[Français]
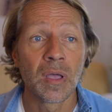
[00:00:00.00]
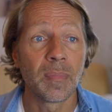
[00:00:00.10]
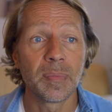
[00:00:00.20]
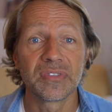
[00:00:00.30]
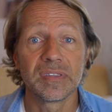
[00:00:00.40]

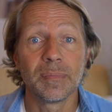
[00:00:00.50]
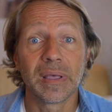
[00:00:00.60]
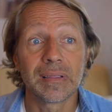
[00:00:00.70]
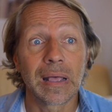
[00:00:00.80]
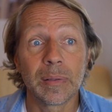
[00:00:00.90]
même si
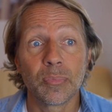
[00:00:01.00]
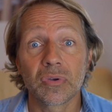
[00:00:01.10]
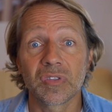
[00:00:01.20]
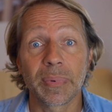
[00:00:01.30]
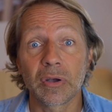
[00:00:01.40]
ben, à
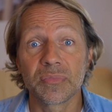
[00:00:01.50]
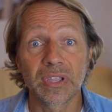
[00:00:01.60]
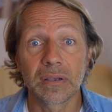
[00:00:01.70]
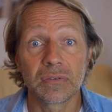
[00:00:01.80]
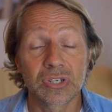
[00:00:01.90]
l'époque, c'est pas comme ça,
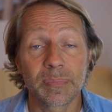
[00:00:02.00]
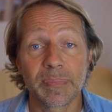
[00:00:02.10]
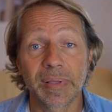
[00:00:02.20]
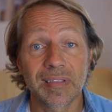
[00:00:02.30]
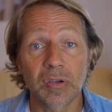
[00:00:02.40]
euh, j'appelais
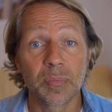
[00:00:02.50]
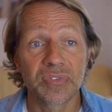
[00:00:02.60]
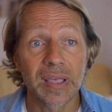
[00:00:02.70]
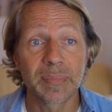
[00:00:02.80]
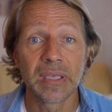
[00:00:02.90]
pas ça comme
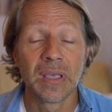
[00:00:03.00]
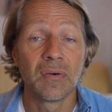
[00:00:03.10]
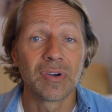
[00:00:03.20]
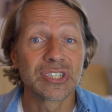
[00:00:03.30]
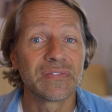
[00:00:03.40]
ça, mais
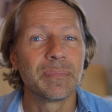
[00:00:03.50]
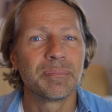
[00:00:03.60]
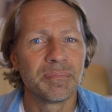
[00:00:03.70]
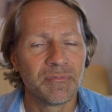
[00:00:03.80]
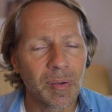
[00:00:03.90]
oui, j'avais
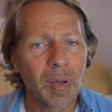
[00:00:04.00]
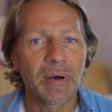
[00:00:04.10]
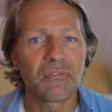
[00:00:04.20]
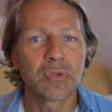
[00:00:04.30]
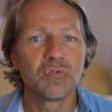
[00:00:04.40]
vraiment
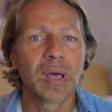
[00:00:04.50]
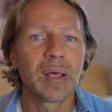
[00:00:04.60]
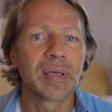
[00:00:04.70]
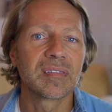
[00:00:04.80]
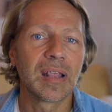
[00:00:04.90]
parfois du mal à
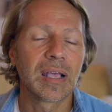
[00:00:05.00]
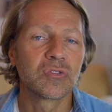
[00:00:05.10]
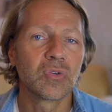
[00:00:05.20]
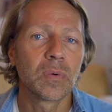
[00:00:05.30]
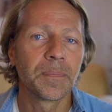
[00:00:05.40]
passer à
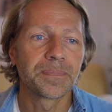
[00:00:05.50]
l'action.